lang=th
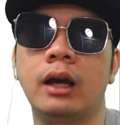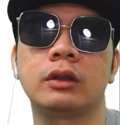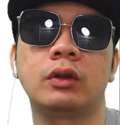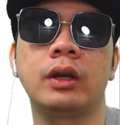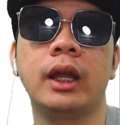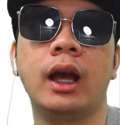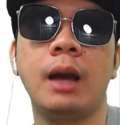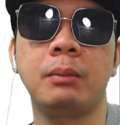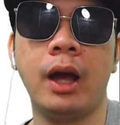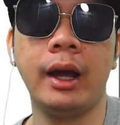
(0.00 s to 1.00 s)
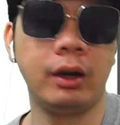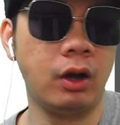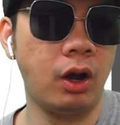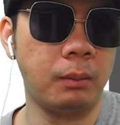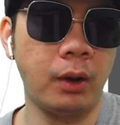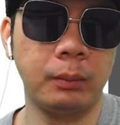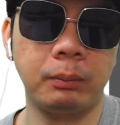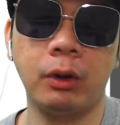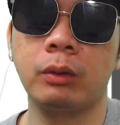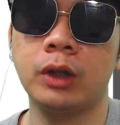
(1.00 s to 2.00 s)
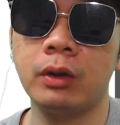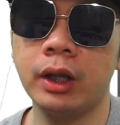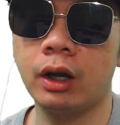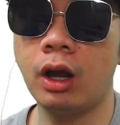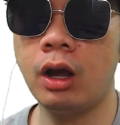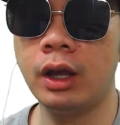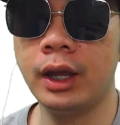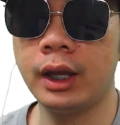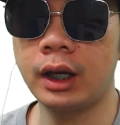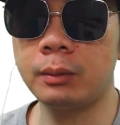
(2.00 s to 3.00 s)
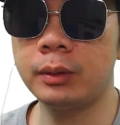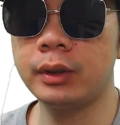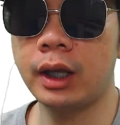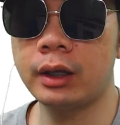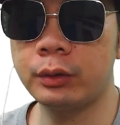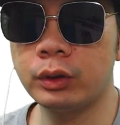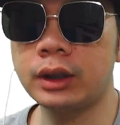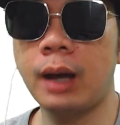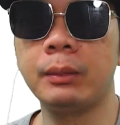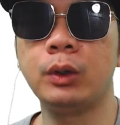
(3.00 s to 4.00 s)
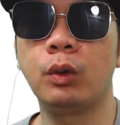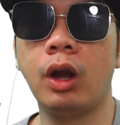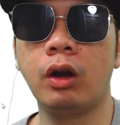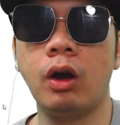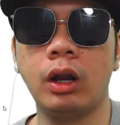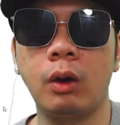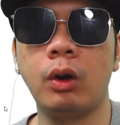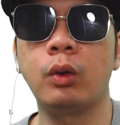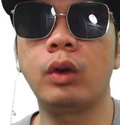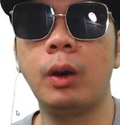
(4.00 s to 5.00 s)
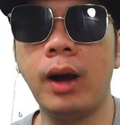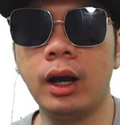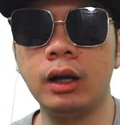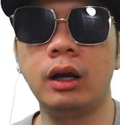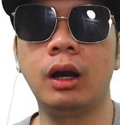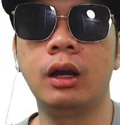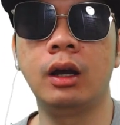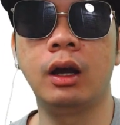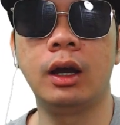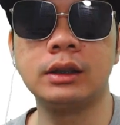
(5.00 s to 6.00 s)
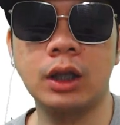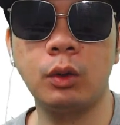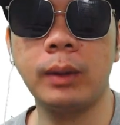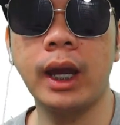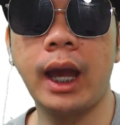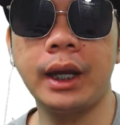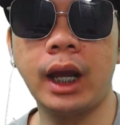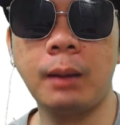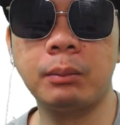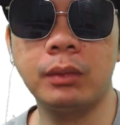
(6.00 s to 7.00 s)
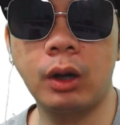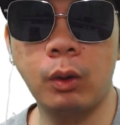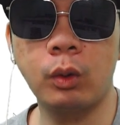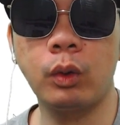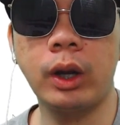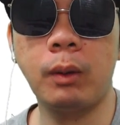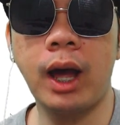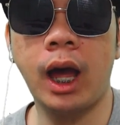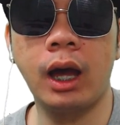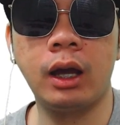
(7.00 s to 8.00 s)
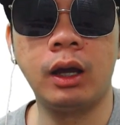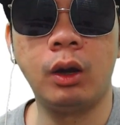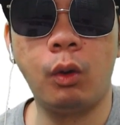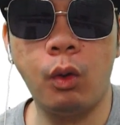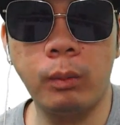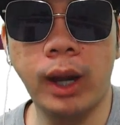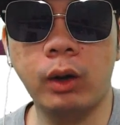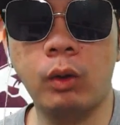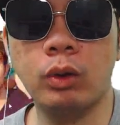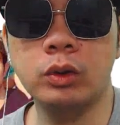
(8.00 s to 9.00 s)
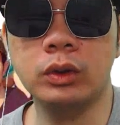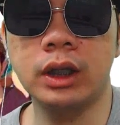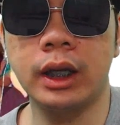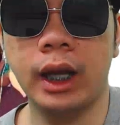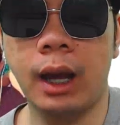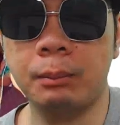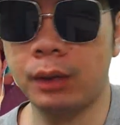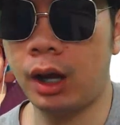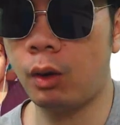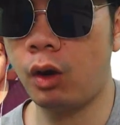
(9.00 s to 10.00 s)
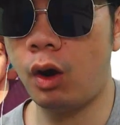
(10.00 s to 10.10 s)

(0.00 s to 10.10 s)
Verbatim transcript: วนี้ครับ อ่ะ ก็พอพอเท่านี้กันเนาะ ถ้าเพื่อนอยากจะดูก็ตามไปดูเนาะ ก็เราก็รู้แล้วว่า เออ สรุปง่ายๆนะครับ เราก็รู้แล้วว่า คู่มั่นของคุณซูซี่นะครับ เขาก็